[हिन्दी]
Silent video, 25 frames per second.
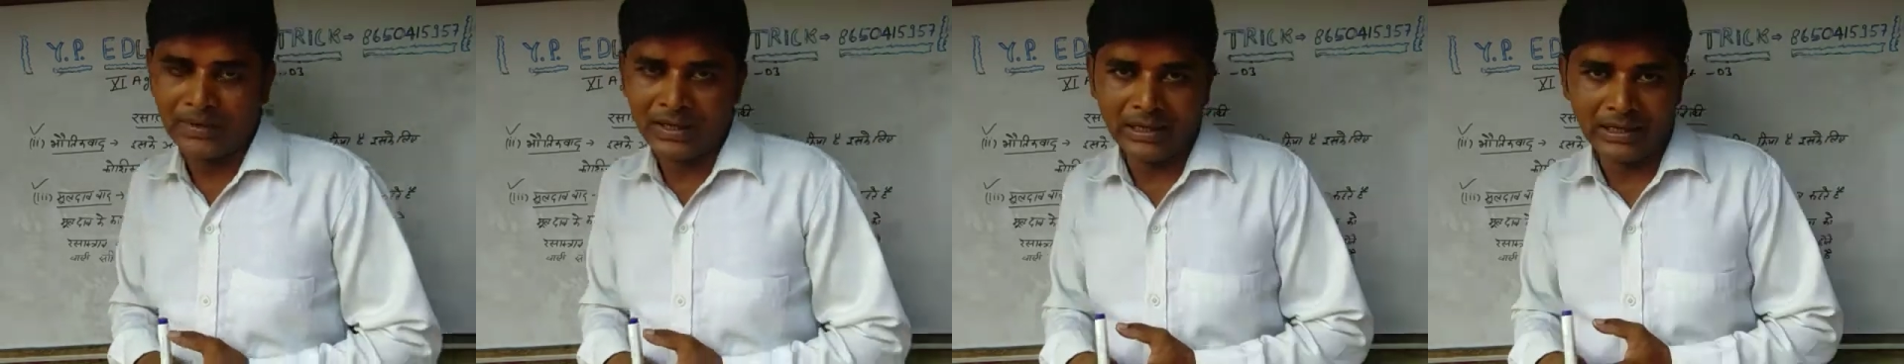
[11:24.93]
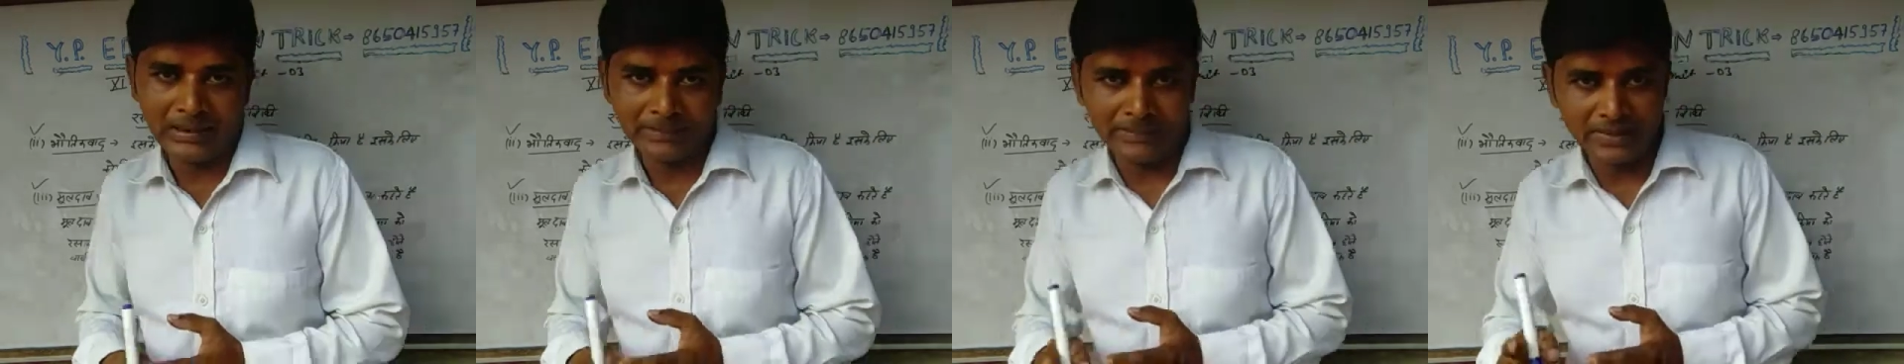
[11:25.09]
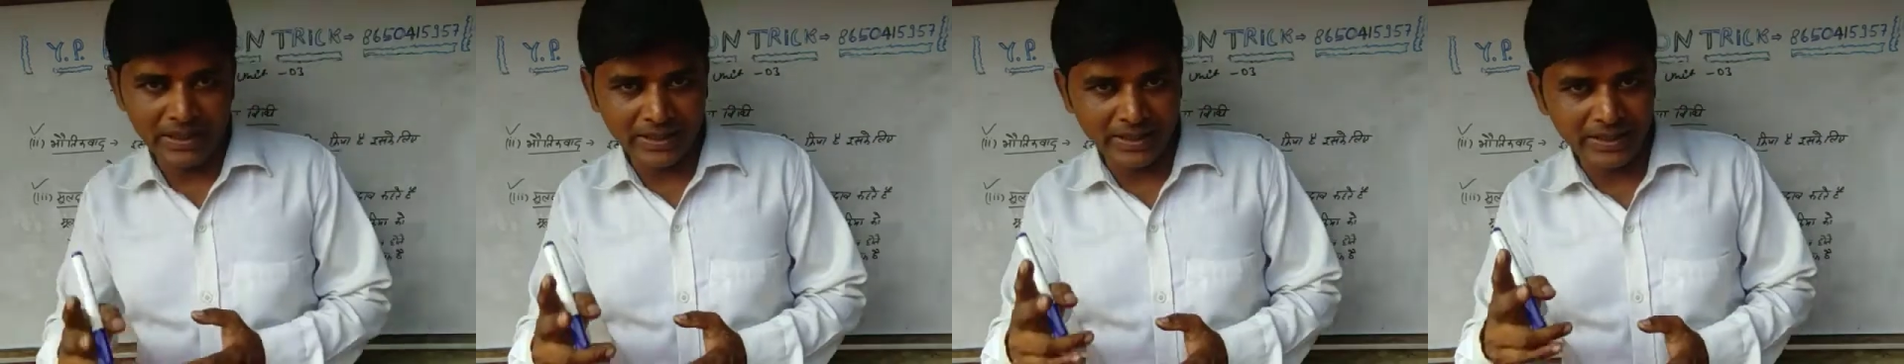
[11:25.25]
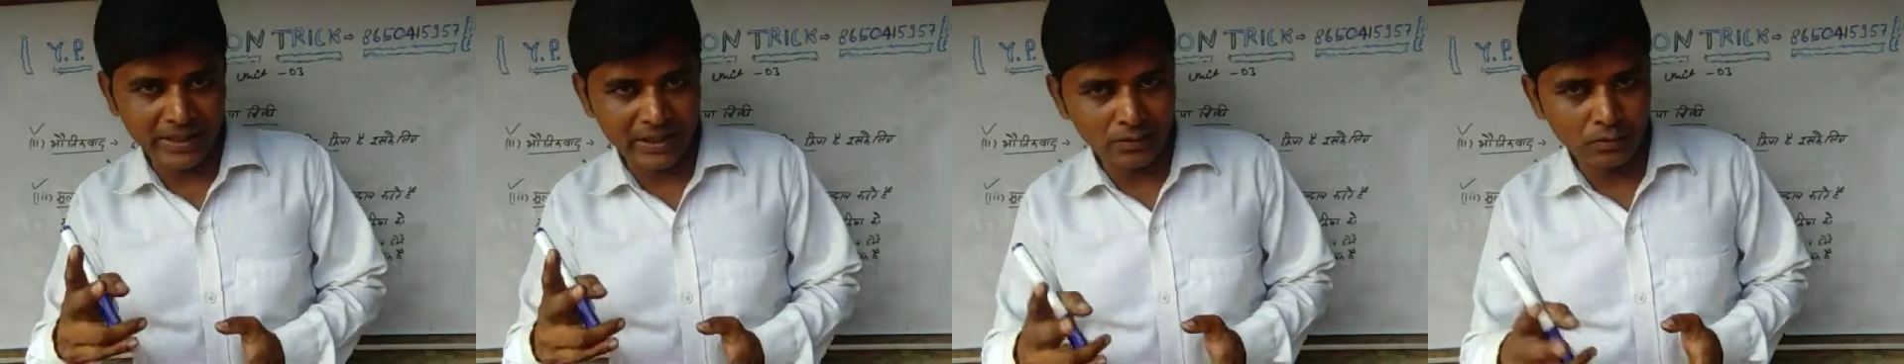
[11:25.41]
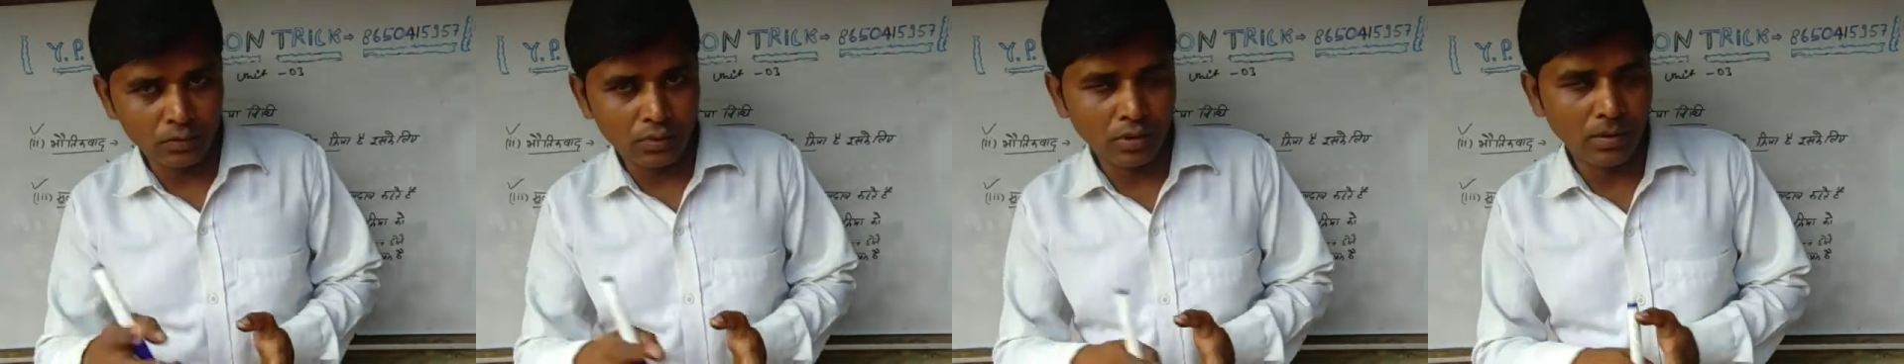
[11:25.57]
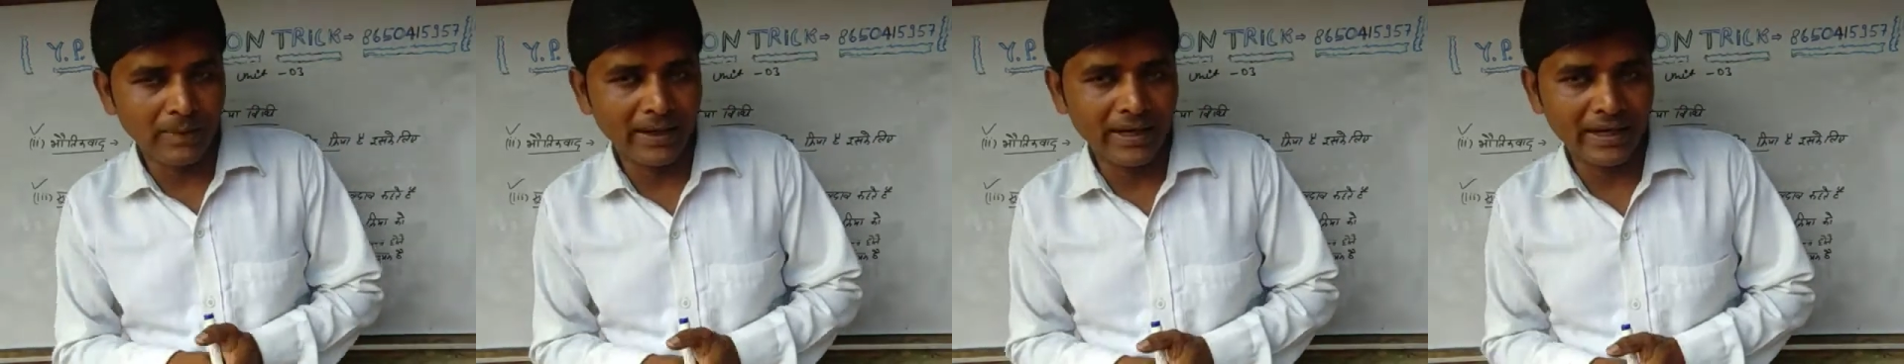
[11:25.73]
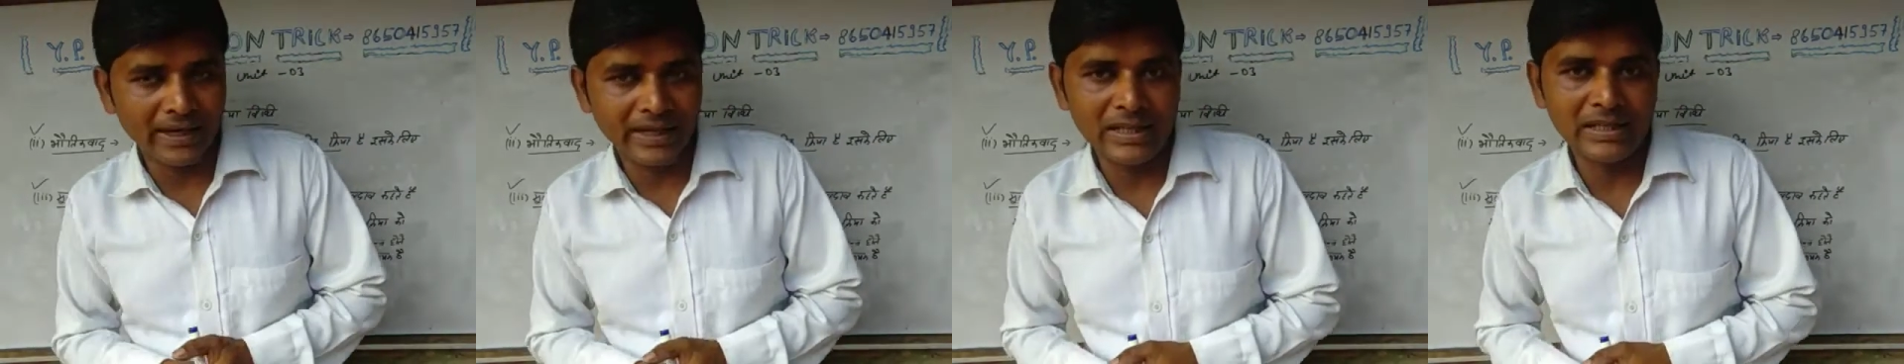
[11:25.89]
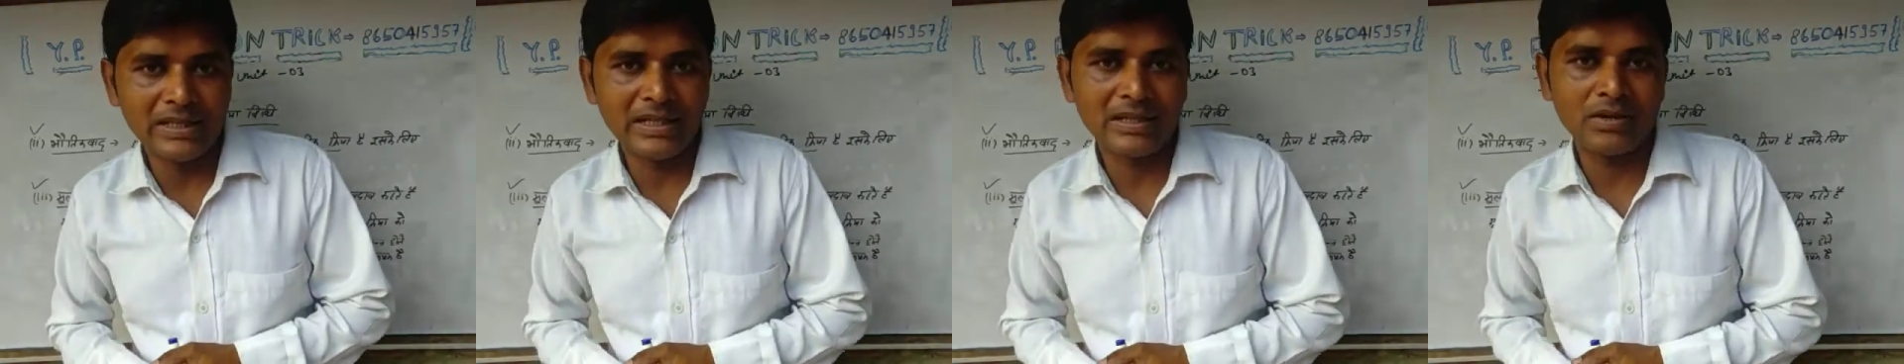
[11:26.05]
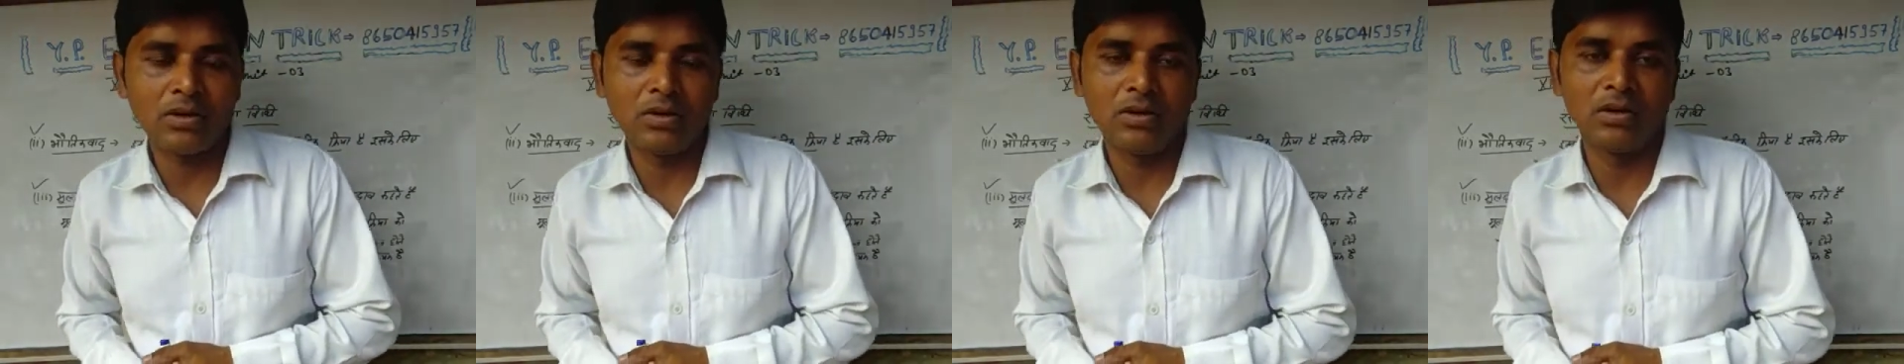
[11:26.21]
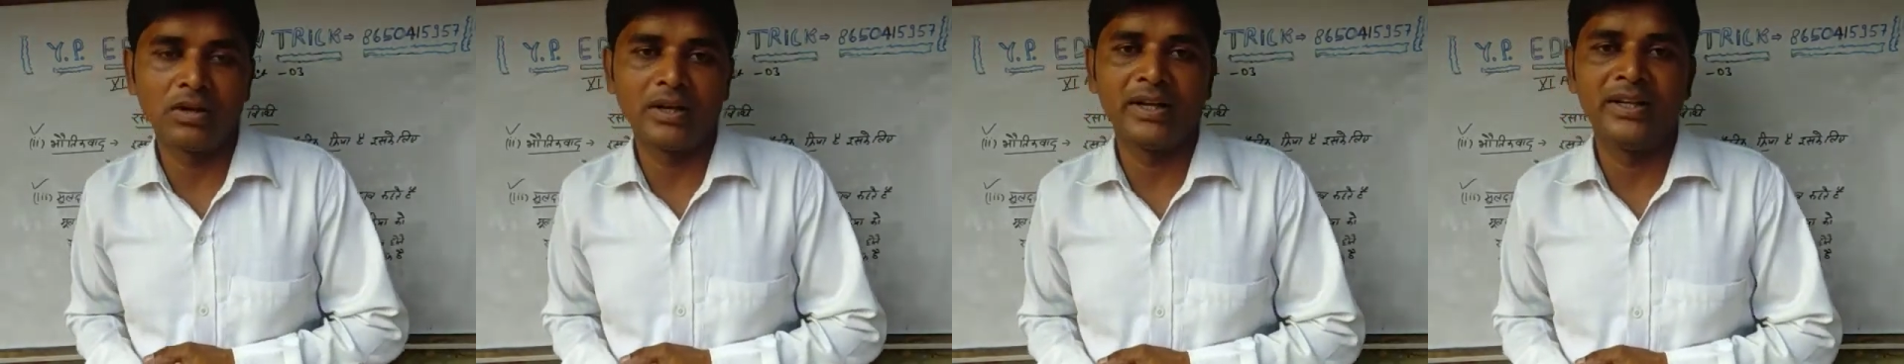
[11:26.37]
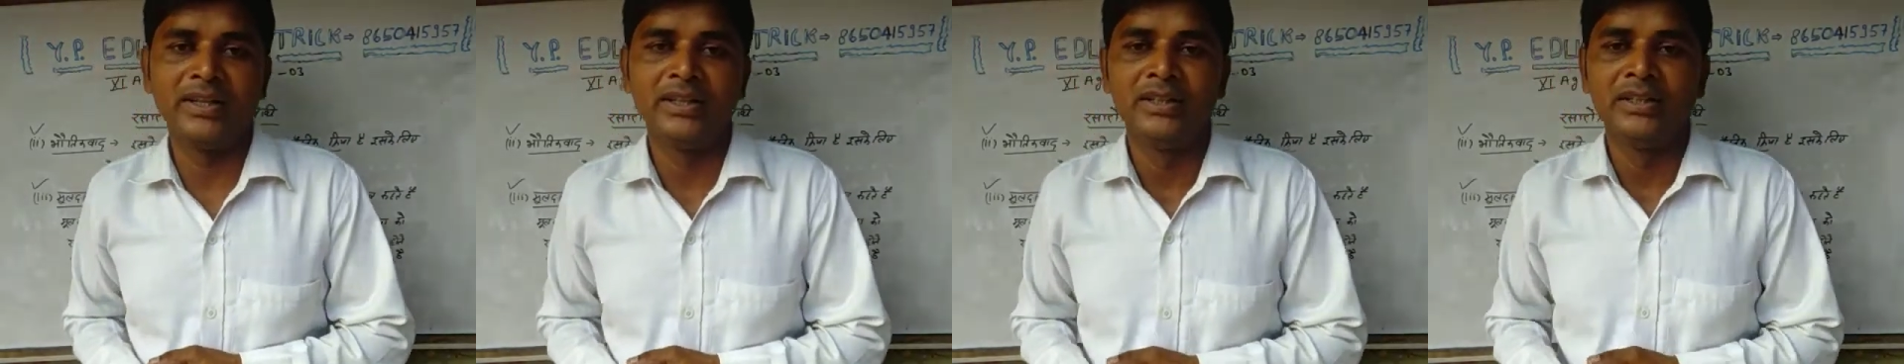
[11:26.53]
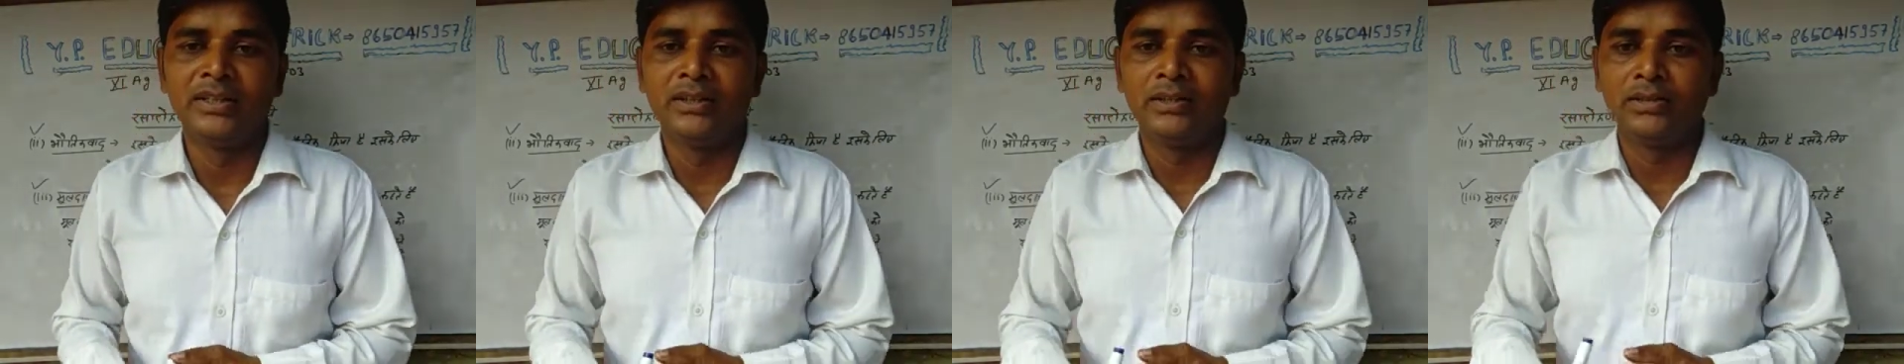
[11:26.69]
अब देखिए दो वैज्ञानिक और हैं